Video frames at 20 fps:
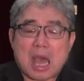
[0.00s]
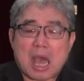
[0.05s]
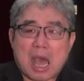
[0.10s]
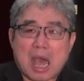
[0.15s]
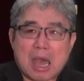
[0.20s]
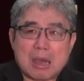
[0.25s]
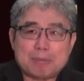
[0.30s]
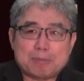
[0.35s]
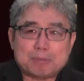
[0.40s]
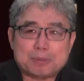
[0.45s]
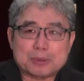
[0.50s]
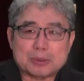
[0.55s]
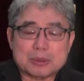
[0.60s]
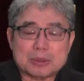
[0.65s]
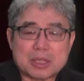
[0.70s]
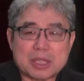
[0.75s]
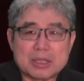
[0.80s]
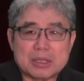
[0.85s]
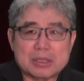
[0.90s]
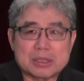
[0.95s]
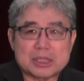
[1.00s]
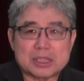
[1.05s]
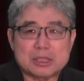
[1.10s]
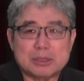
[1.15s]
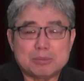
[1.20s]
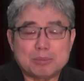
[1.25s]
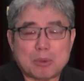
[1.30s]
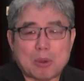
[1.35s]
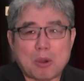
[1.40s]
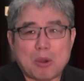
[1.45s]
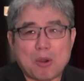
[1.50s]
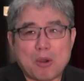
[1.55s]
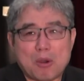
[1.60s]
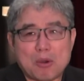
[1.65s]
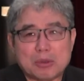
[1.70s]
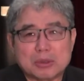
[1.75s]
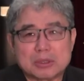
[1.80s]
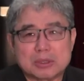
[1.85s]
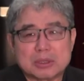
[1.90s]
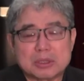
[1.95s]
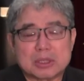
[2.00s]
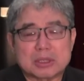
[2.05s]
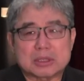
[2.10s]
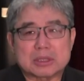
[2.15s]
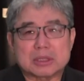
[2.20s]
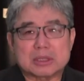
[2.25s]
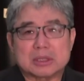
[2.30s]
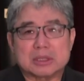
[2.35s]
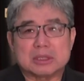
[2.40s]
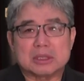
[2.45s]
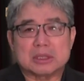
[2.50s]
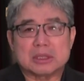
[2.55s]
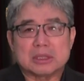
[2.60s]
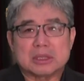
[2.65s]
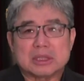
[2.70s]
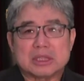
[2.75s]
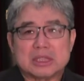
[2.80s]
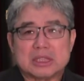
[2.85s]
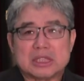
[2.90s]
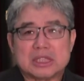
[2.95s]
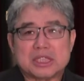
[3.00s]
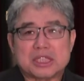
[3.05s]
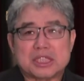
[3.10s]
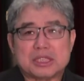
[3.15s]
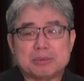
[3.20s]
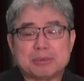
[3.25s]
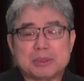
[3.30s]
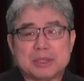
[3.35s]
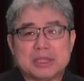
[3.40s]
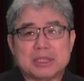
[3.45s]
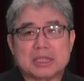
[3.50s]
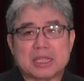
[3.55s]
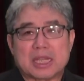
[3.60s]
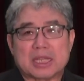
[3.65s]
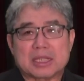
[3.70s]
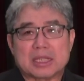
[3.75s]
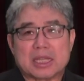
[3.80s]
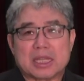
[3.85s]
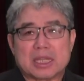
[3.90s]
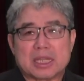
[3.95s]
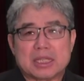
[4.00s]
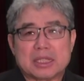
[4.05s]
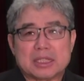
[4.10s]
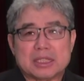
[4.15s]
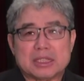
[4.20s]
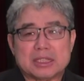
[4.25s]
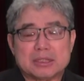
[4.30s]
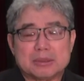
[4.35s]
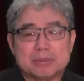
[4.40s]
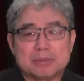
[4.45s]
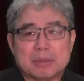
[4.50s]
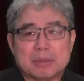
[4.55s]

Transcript: 앞으로 되어질 모든 것들을 22장에 있는